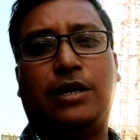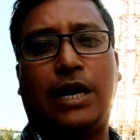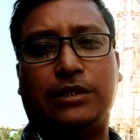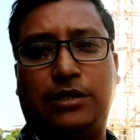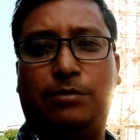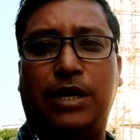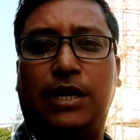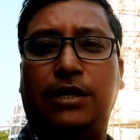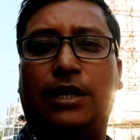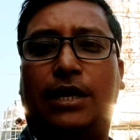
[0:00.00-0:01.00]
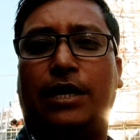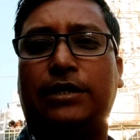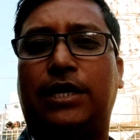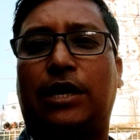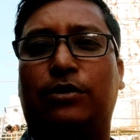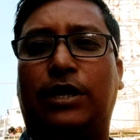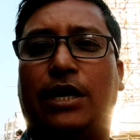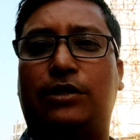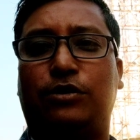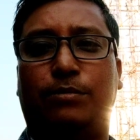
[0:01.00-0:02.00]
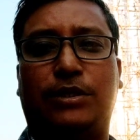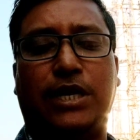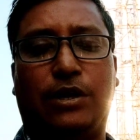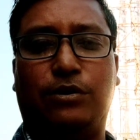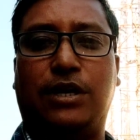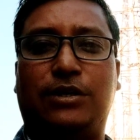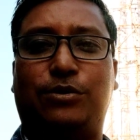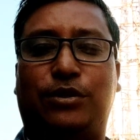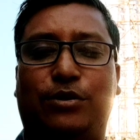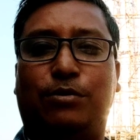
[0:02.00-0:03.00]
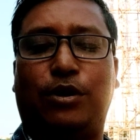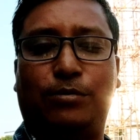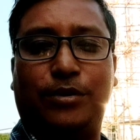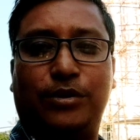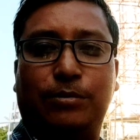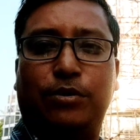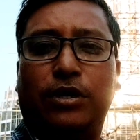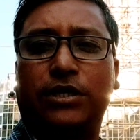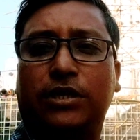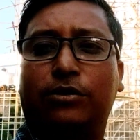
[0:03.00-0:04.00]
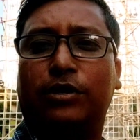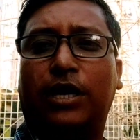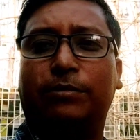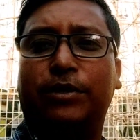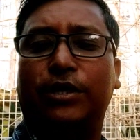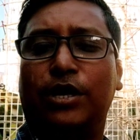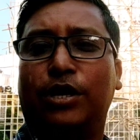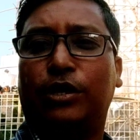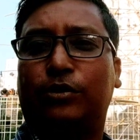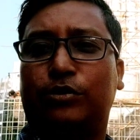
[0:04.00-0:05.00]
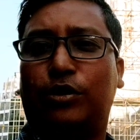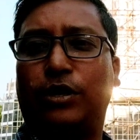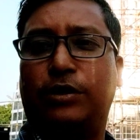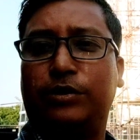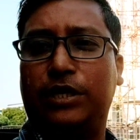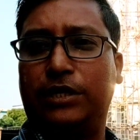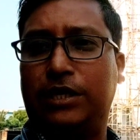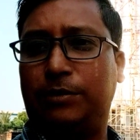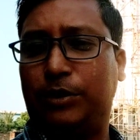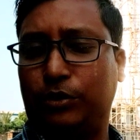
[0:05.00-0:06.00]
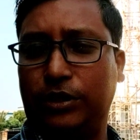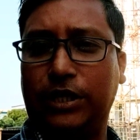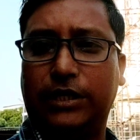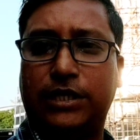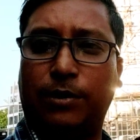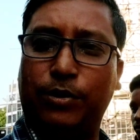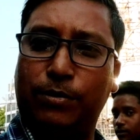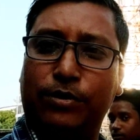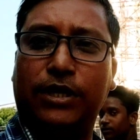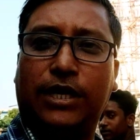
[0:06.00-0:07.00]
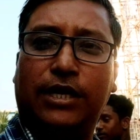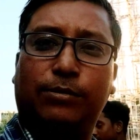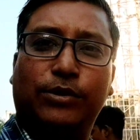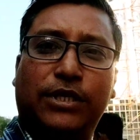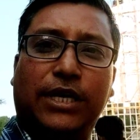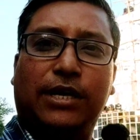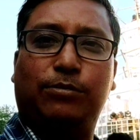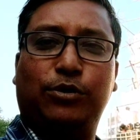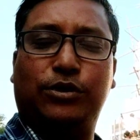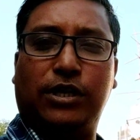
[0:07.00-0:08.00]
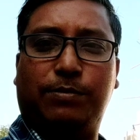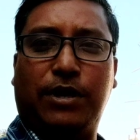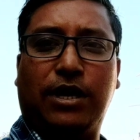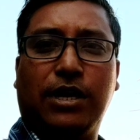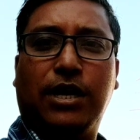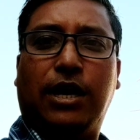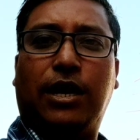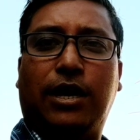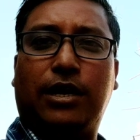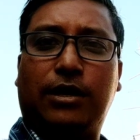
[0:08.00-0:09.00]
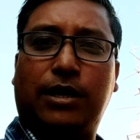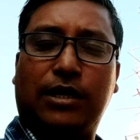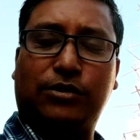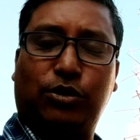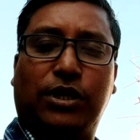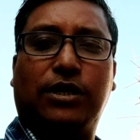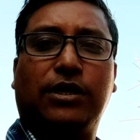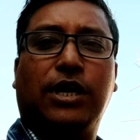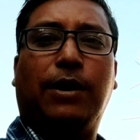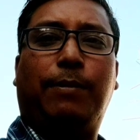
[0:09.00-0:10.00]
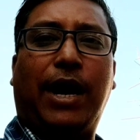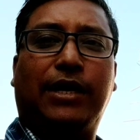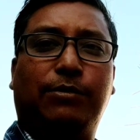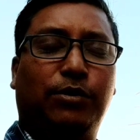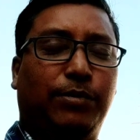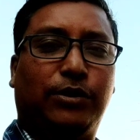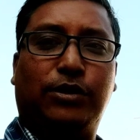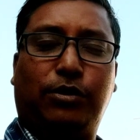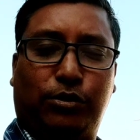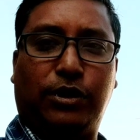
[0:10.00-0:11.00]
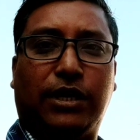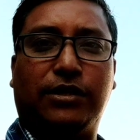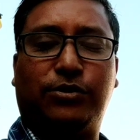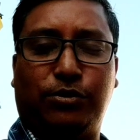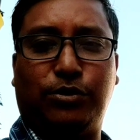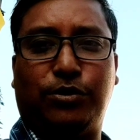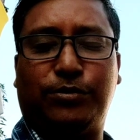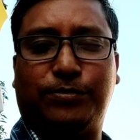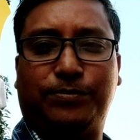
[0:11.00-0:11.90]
রাত্রিবেলায় এখানে যে আলোর খেলা চলবে সে আলোর খেলা সত্যি খুব অনবদ্য এবং অসাধারণ লাগবে তো চলো এখন ধীরে ধীরে ভেতরের দিকে যাবো এবং দেখে নেবো যে এই বুর্জ খালিফা আসলে বাইরে এবং ভেতরে কতখানি সুন্দর